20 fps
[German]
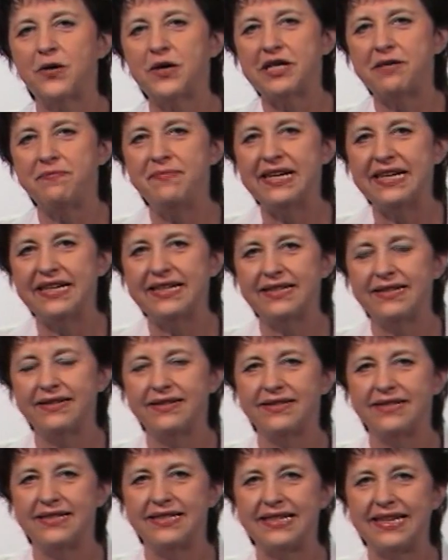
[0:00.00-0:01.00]
schaue ich mir
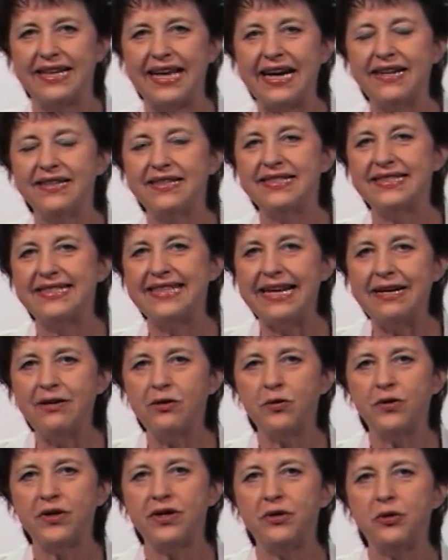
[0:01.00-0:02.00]
gerne
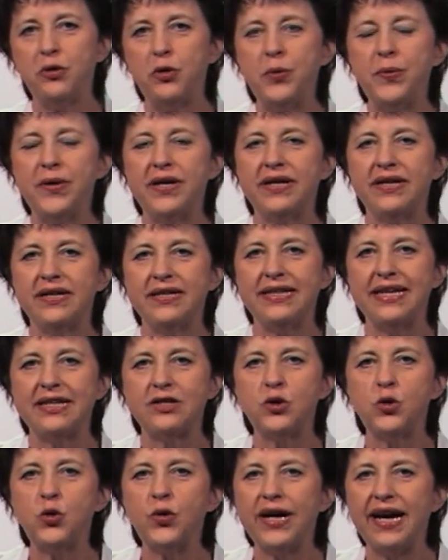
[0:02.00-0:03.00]
Sendungen über
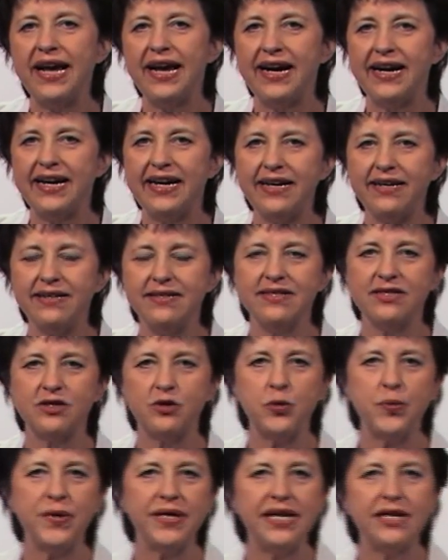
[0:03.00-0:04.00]

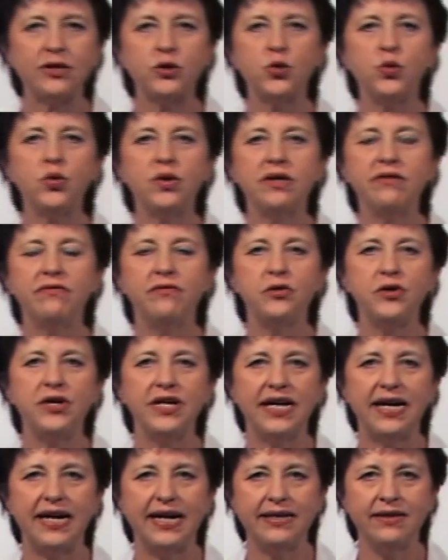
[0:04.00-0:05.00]
Naturereignisse, über
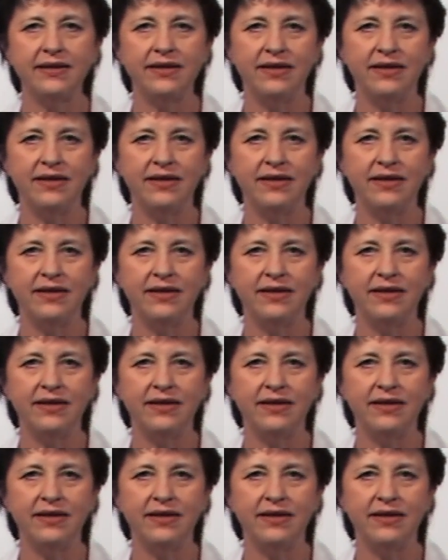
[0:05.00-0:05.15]
Naturwunder